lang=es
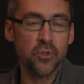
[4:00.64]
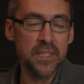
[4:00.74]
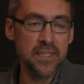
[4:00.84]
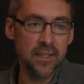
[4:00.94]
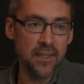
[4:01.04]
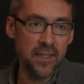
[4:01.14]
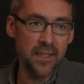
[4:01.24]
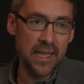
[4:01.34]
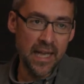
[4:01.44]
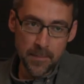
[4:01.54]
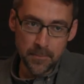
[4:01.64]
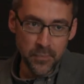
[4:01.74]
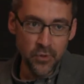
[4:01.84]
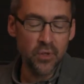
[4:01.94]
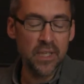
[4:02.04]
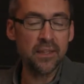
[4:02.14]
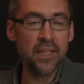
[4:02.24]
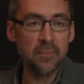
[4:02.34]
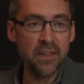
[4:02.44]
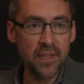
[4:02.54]
de vista de campo y de
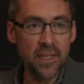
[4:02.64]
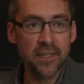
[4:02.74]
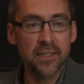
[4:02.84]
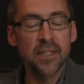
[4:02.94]
almazara